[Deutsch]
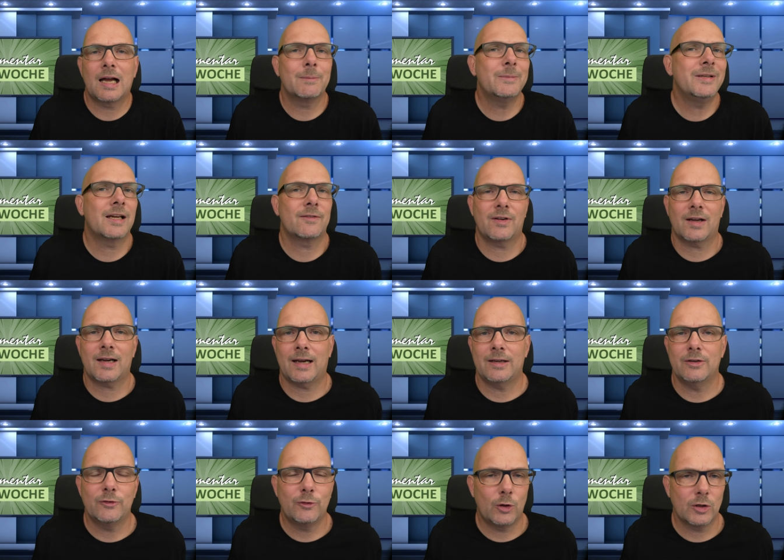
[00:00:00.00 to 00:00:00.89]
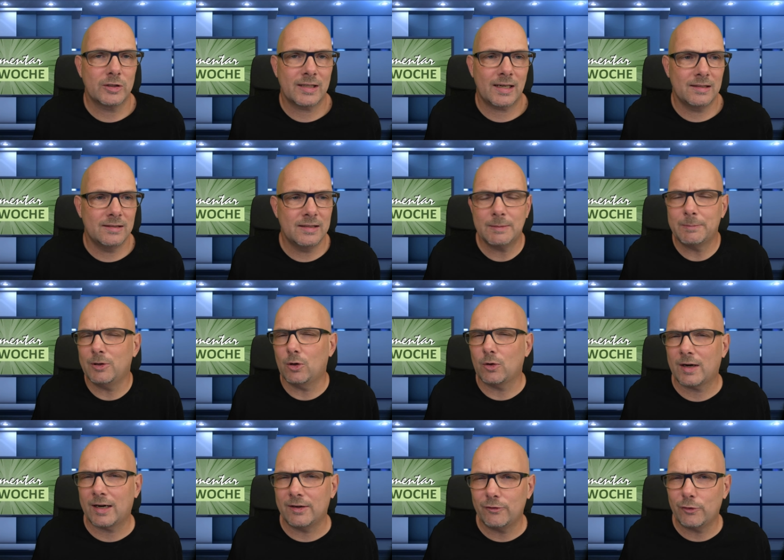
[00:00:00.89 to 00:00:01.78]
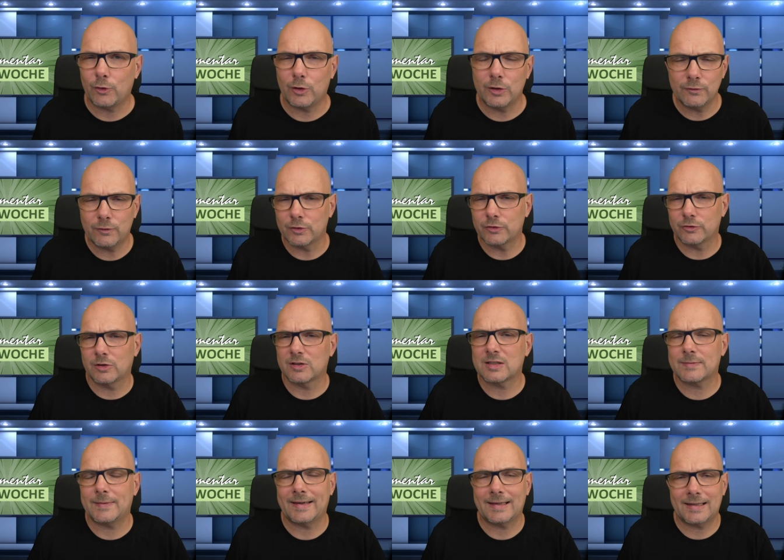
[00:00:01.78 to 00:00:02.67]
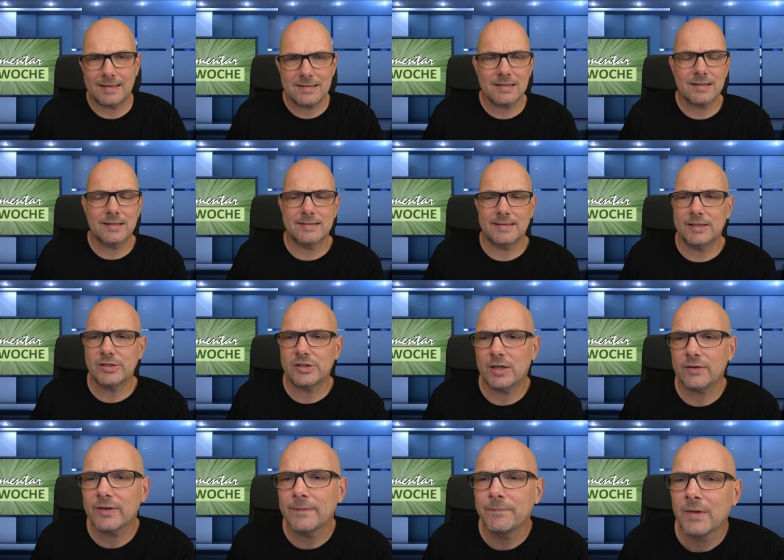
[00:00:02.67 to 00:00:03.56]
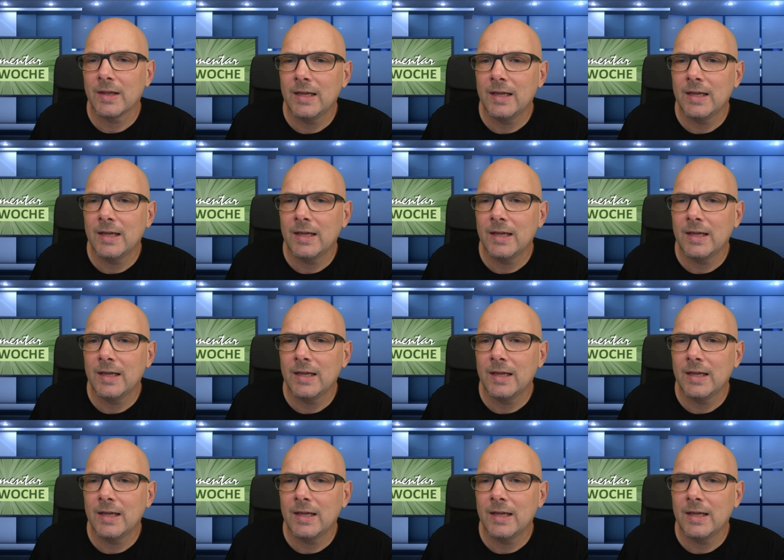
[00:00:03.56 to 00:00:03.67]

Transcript: haben hier einfach keine Vorteile. Ich bin auch kein Freund von so einer Zweiklassengesellschaft.